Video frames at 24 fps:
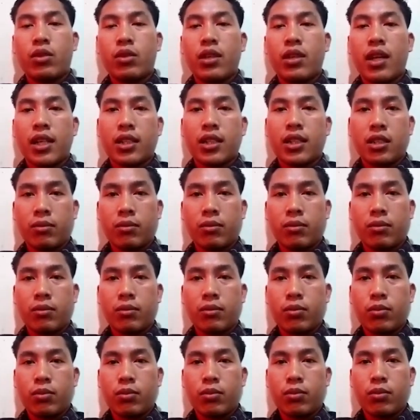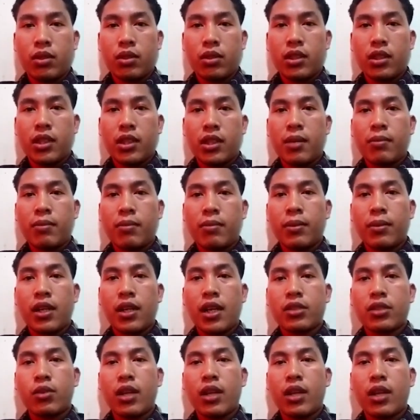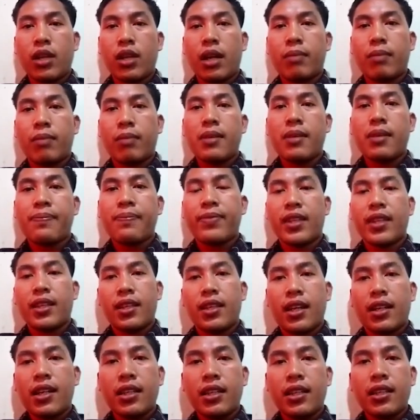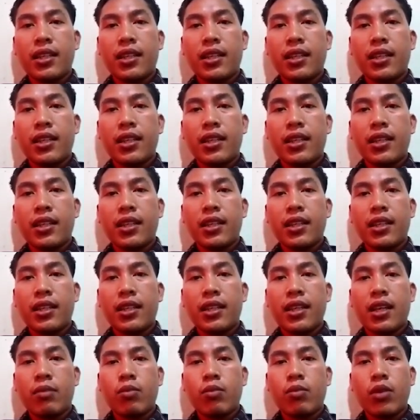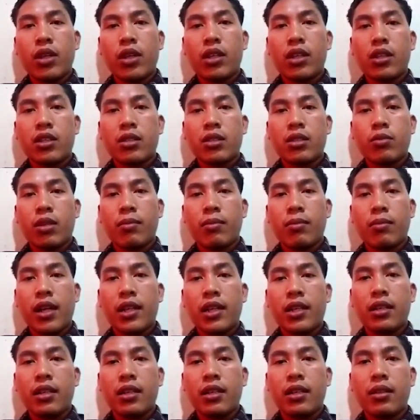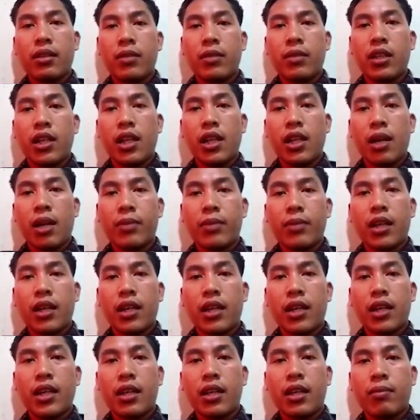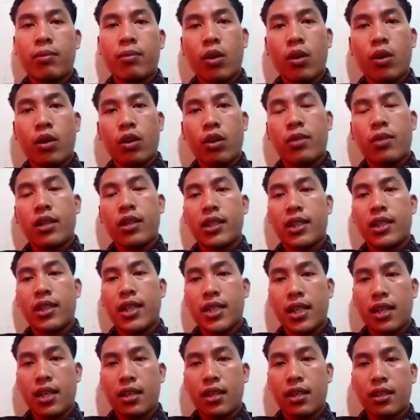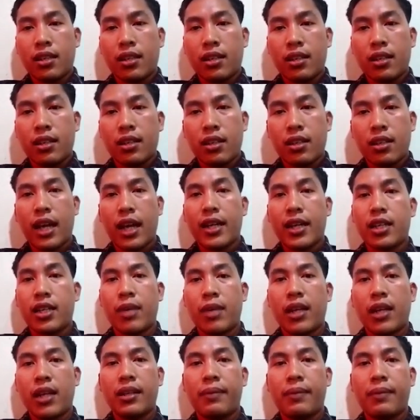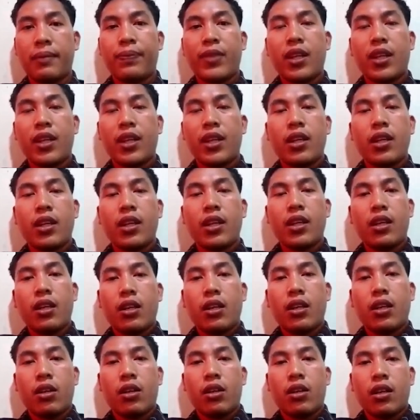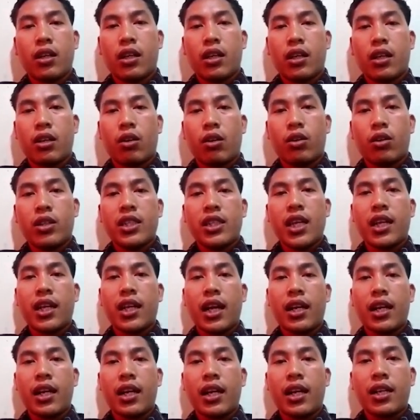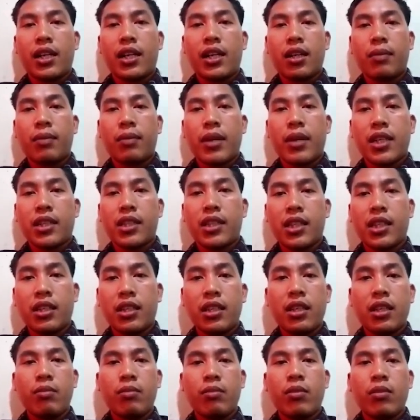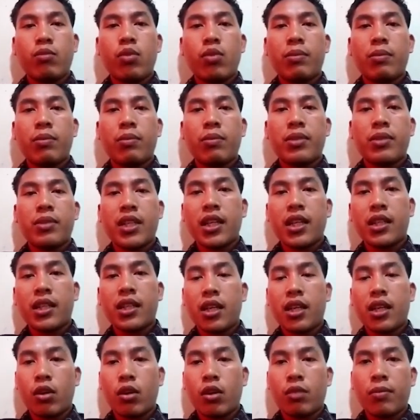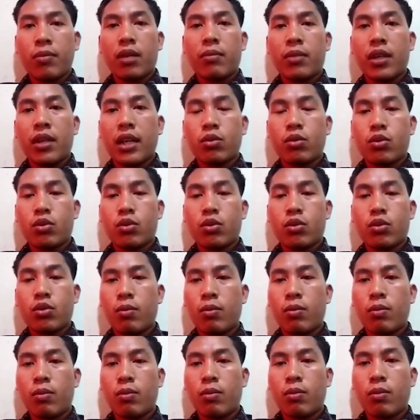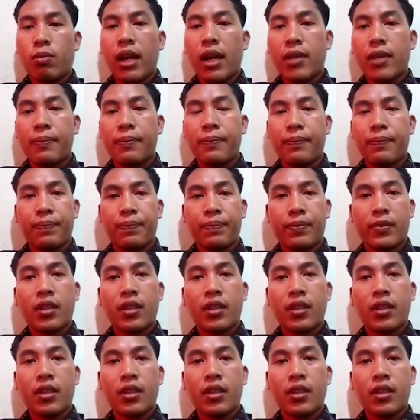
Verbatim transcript: Namun hal tersebut tidak berlangsung lama karena hingga buaya tersebut kembali menenggelamkan dan membawa korban ke dasar kanal kembali. Kondisi air kanal yang pasang tinggi membuat pencarian terhadap korban berlangsung cukup lama.